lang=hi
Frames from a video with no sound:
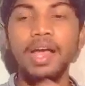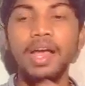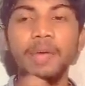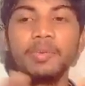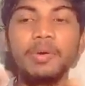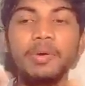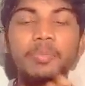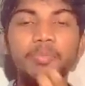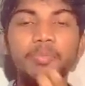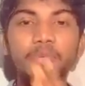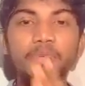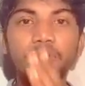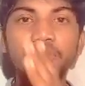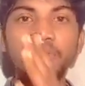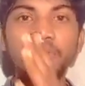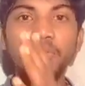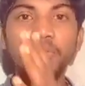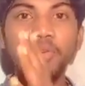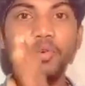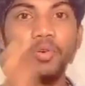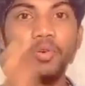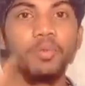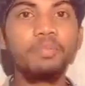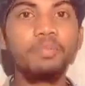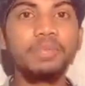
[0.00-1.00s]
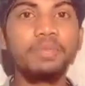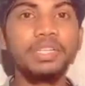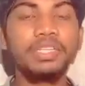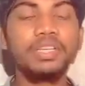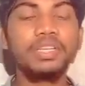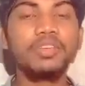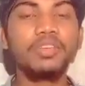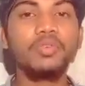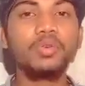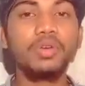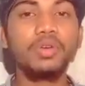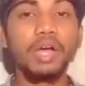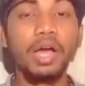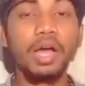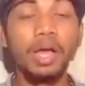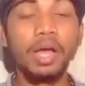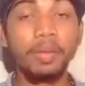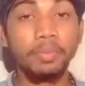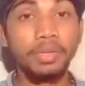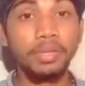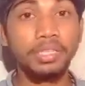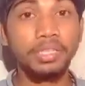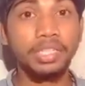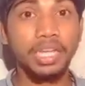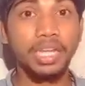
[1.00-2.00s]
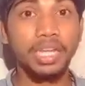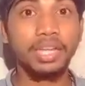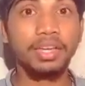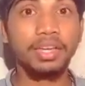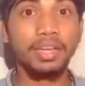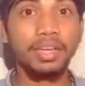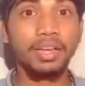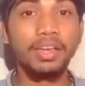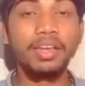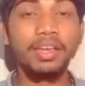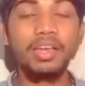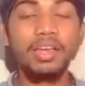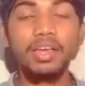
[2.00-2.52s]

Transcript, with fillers: आपका पूरा जो होम पेज है आपके चैनल का